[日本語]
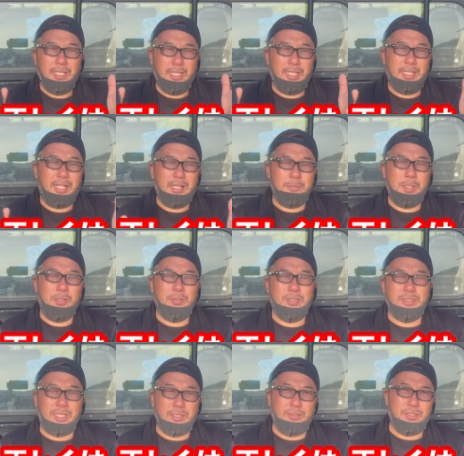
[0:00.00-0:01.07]
えー、ラーメンお
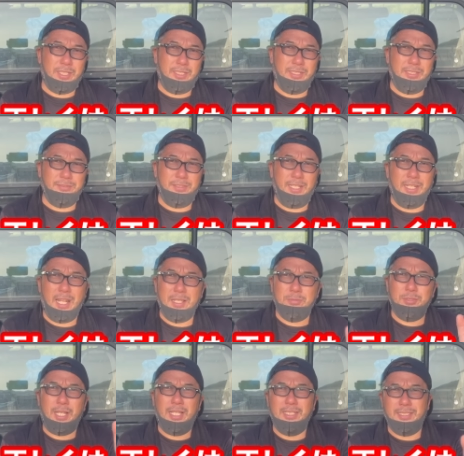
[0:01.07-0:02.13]
じさんのチャンネルで
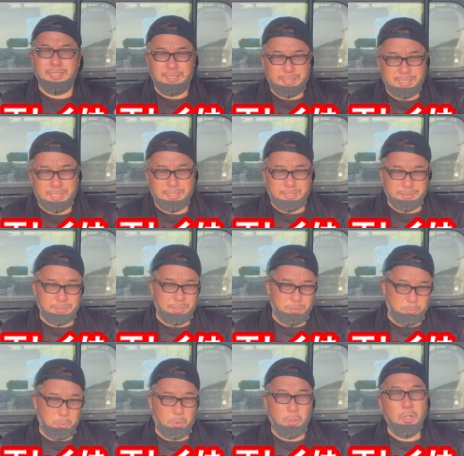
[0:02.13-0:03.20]
ライブ配信したんですけ
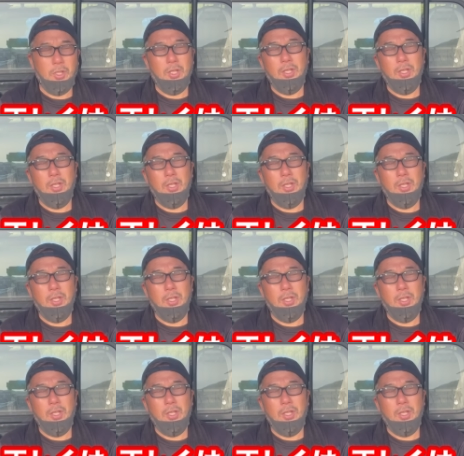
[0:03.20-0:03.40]
ども、